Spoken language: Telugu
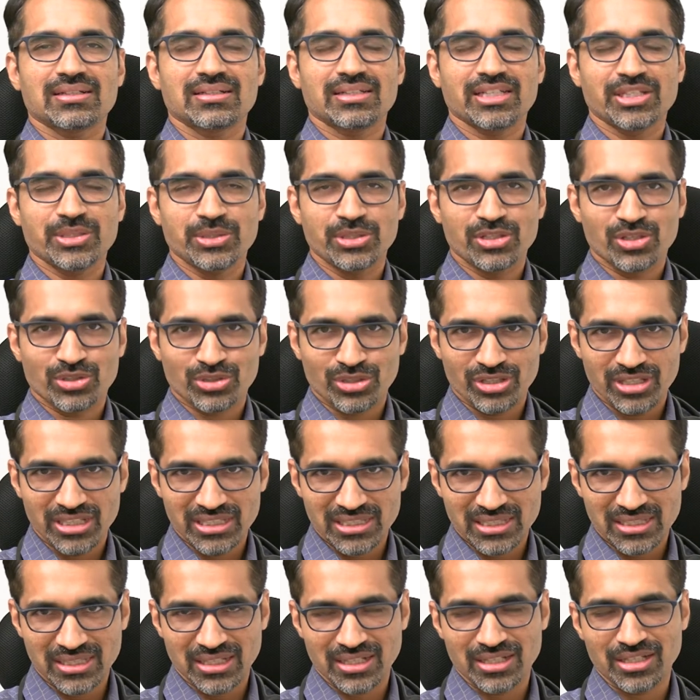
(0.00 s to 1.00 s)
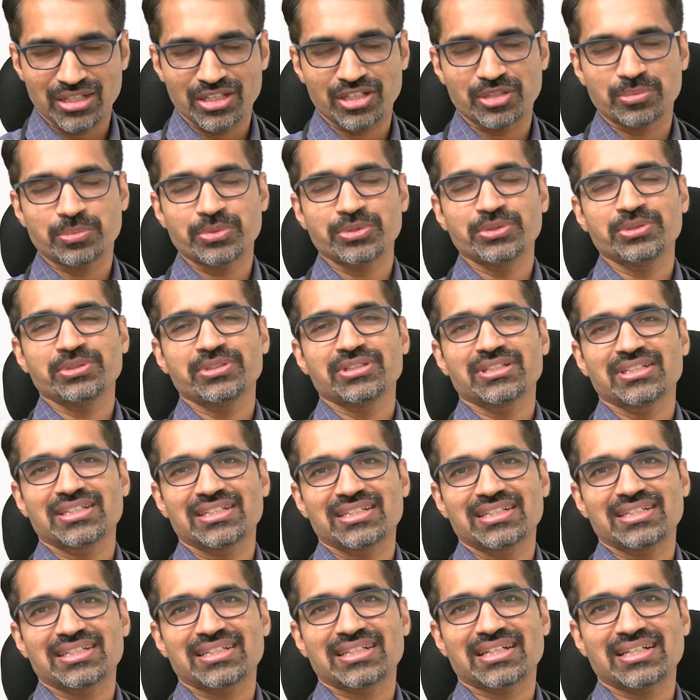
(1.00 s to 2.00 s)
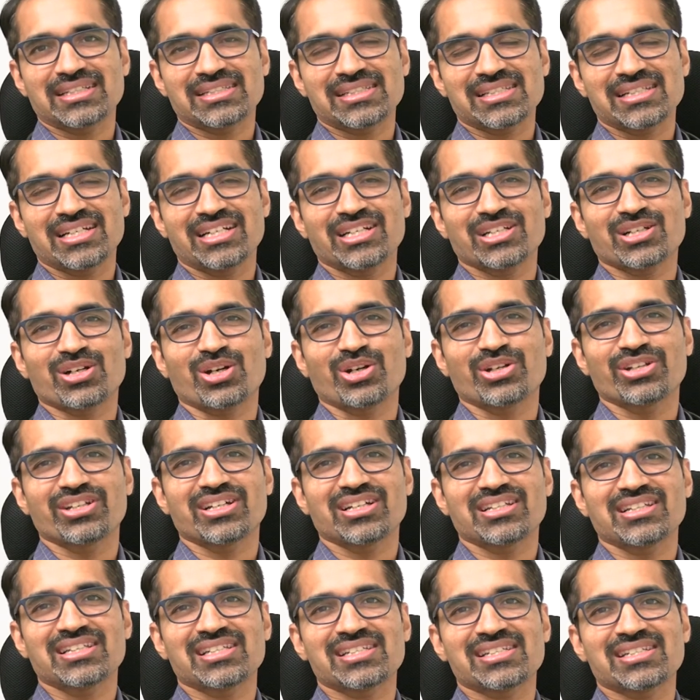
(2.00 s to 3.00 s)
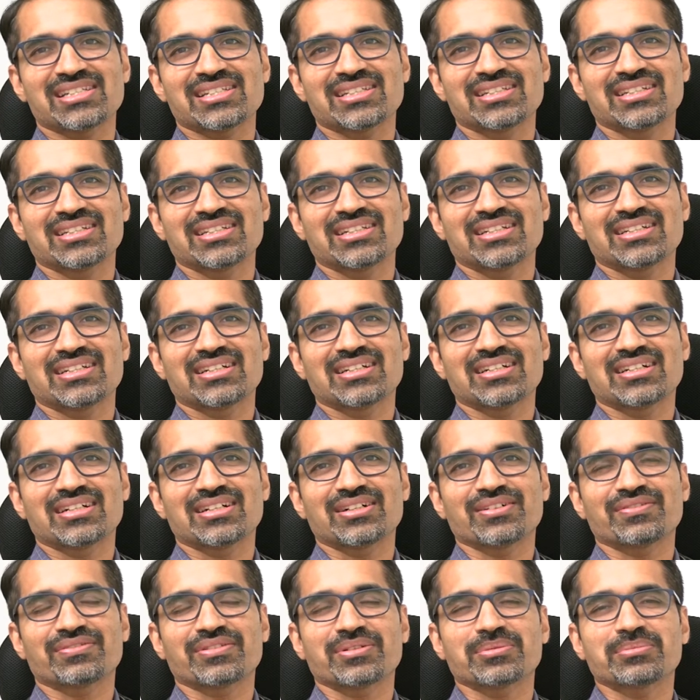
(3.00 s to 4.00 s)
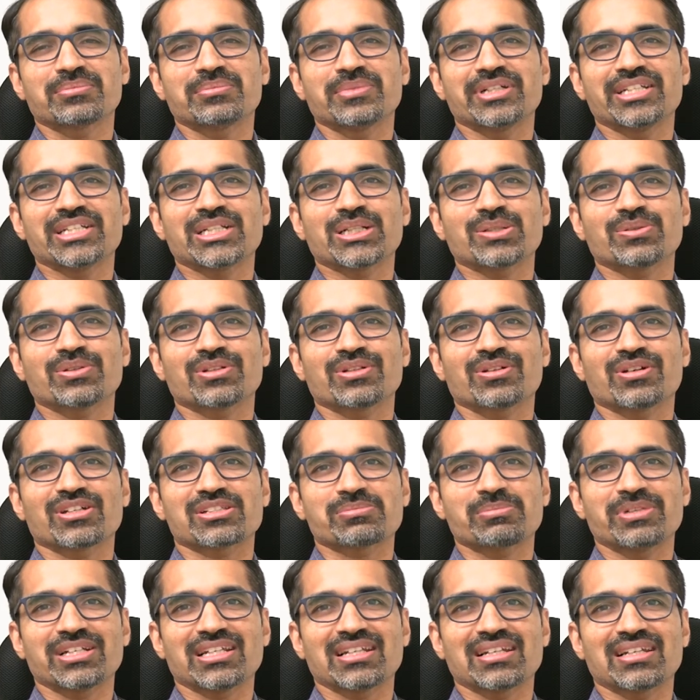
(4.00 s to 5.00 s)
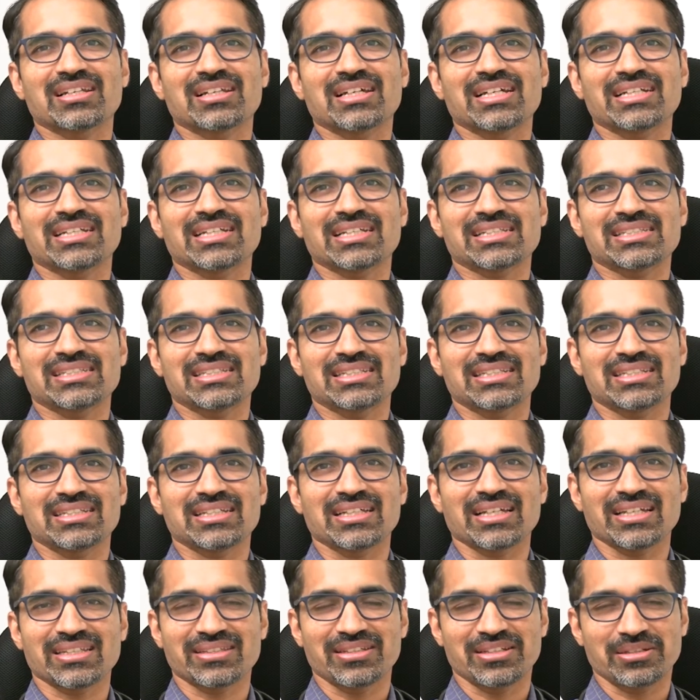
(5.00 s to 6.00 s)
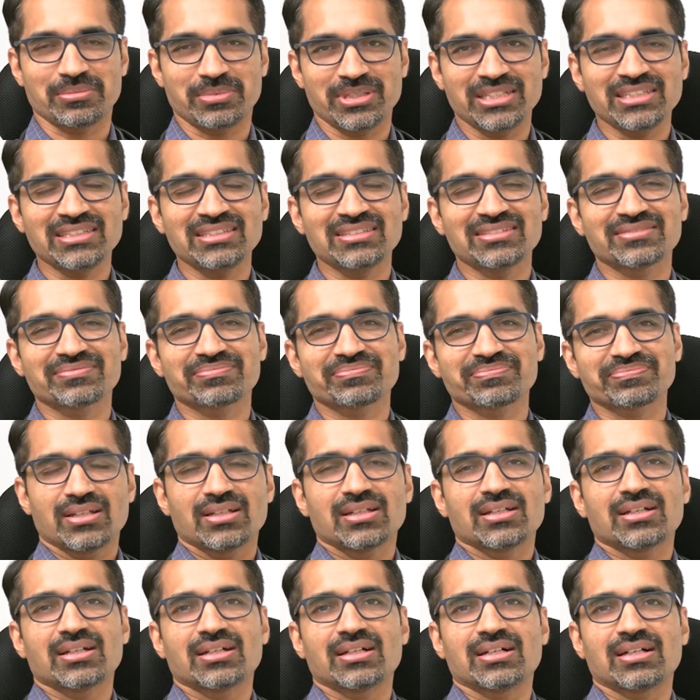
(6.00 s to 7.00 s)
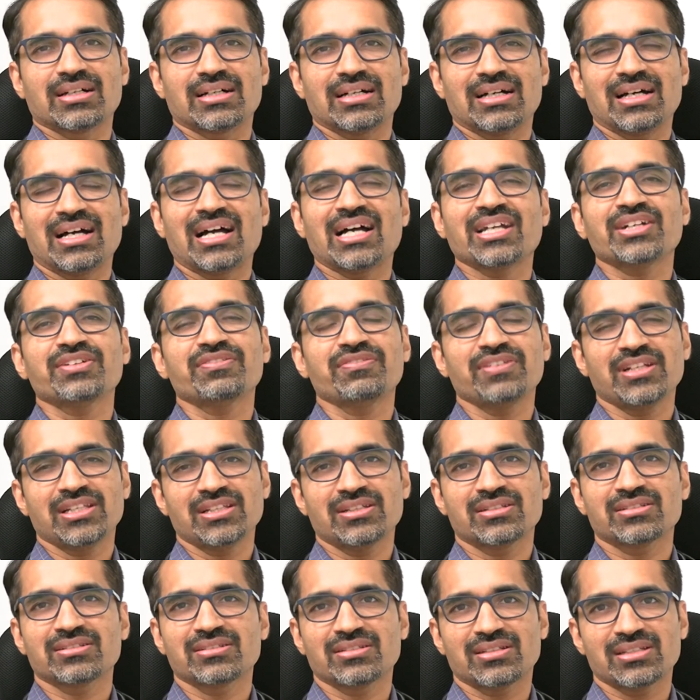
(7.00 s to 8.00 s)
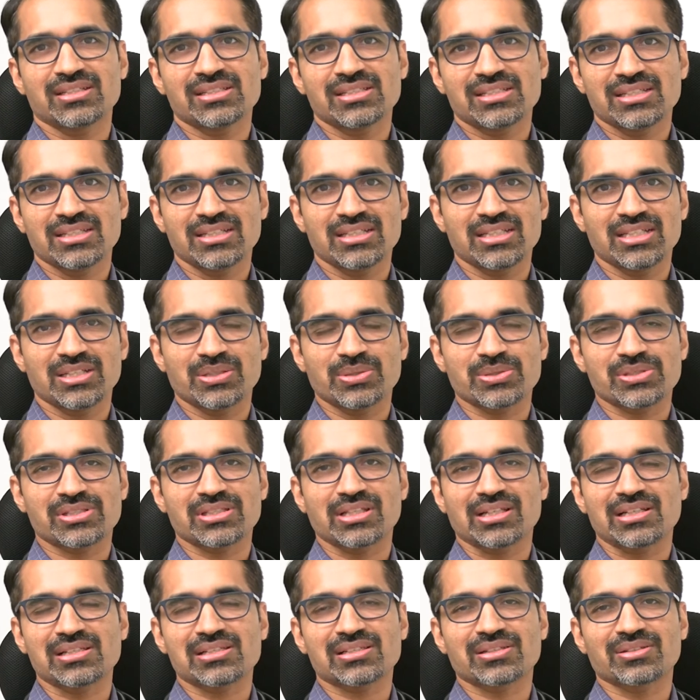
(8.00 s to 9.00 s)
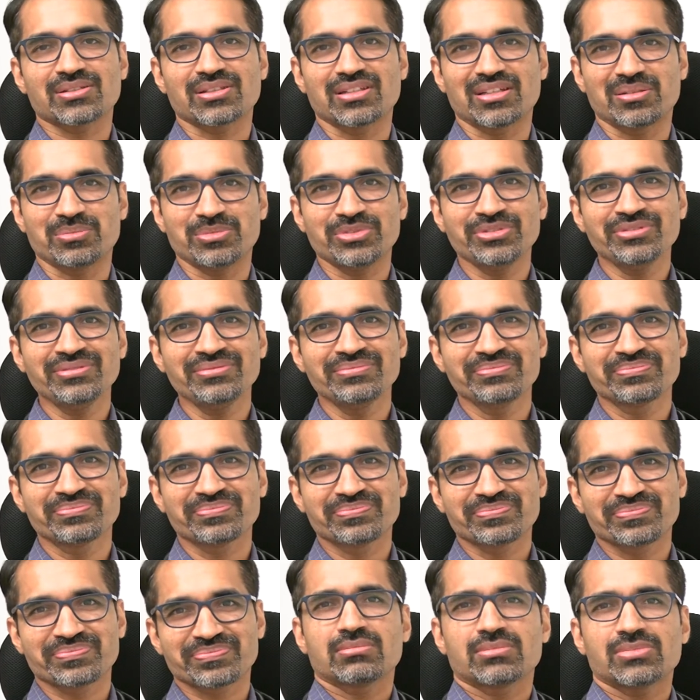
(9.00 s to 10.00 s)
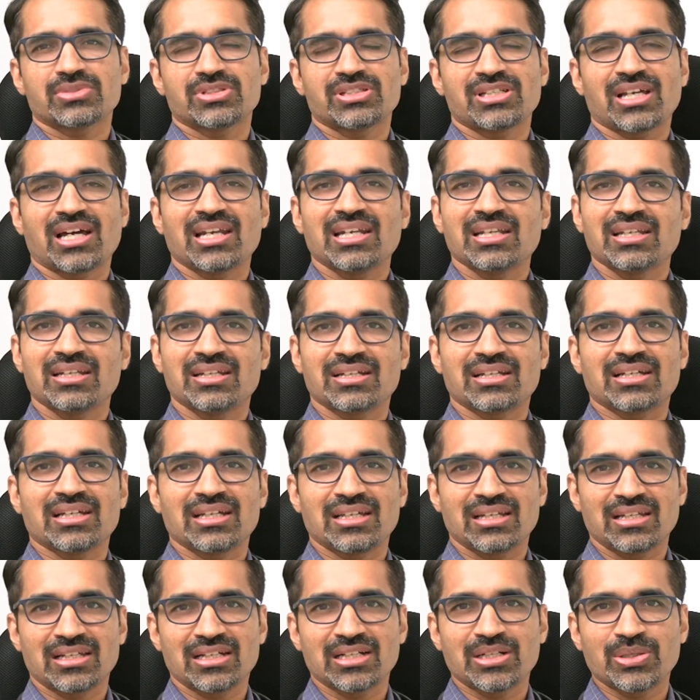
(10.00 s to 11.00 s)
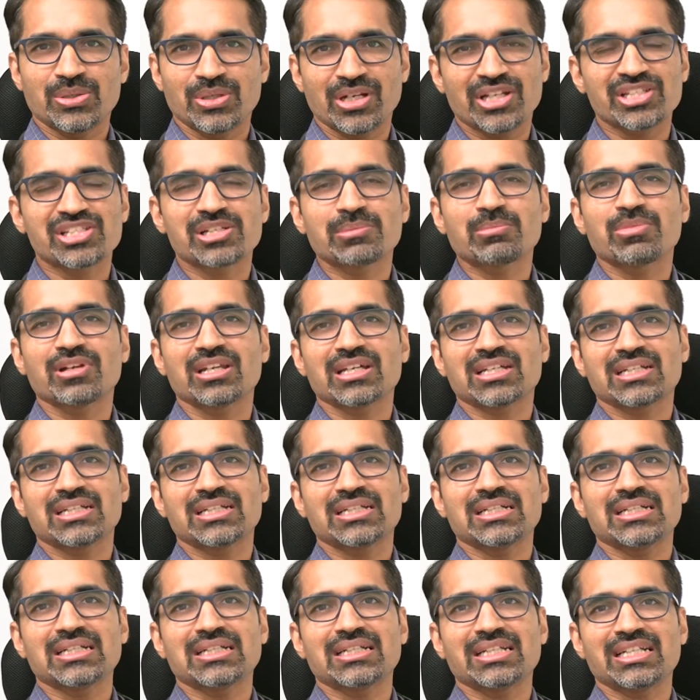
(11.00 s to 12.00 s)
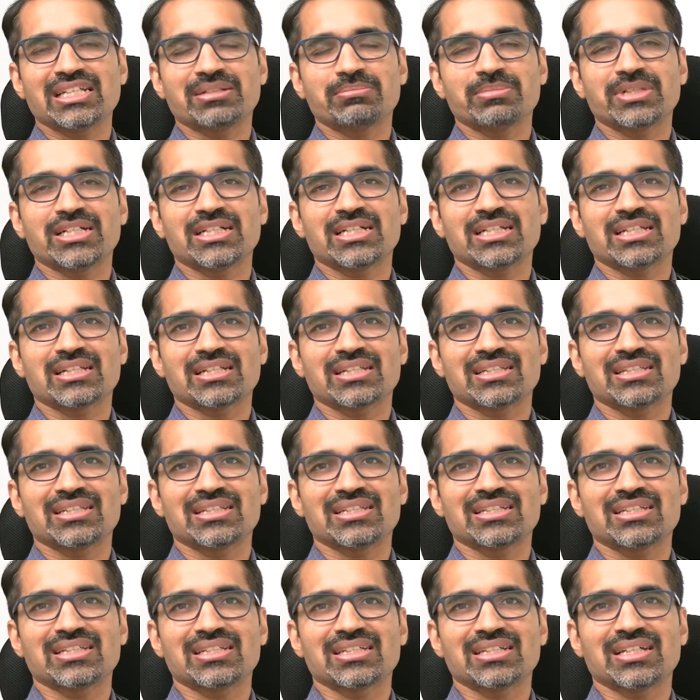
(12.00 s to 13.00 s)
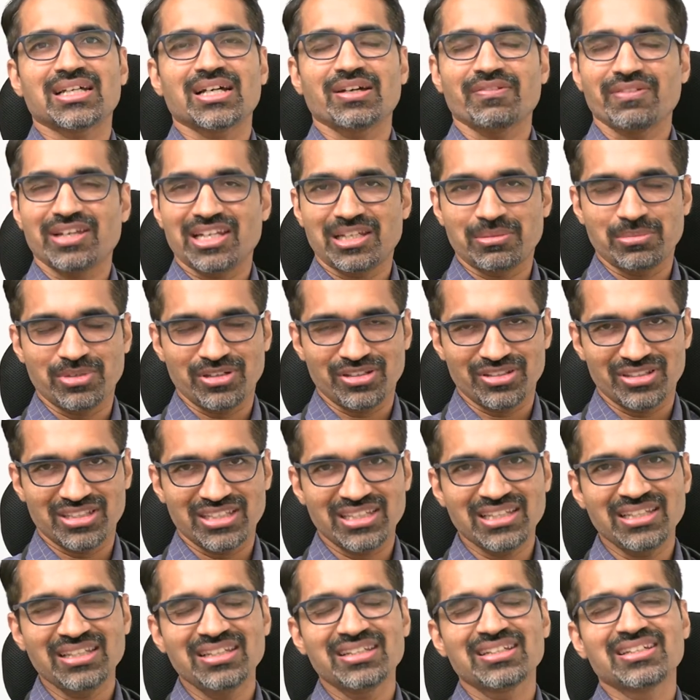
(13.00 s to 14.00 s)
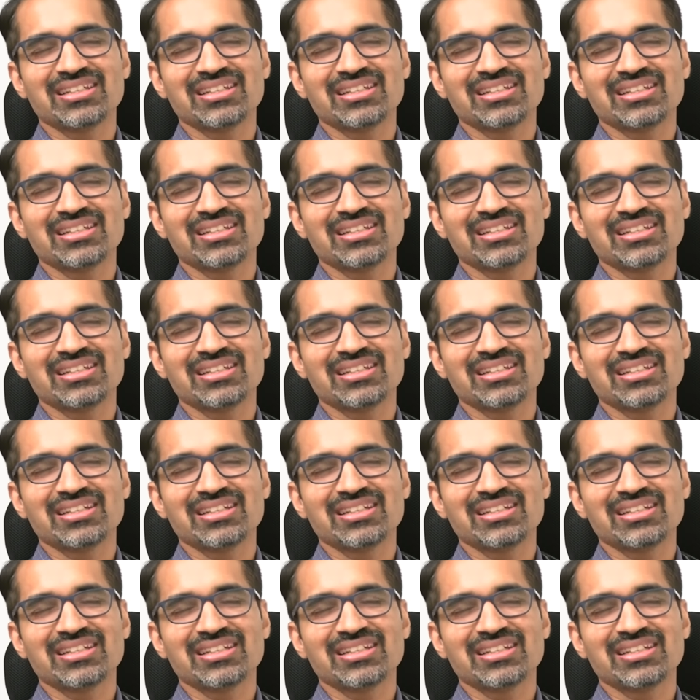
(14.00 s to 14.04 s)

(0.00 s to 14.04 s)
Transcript: నేను డాక్టర్ నితిన్ అన్నారపు కన్సల్టెంట్ కార్డియాలిస్ట్ ఫ్రమ్ మెడికవర్ హాస్పిటల్ హైటెక్ సిటీ హైదరాబాద్ హార్ట్ ఫెయిల్యూర్ గురించి ఈరోజు తెలుసుకుందాము చాలా రకాల గుండె జబ్బులకి ట్రీట్మెంట్ అనేది అవైలబుల్ ఉంది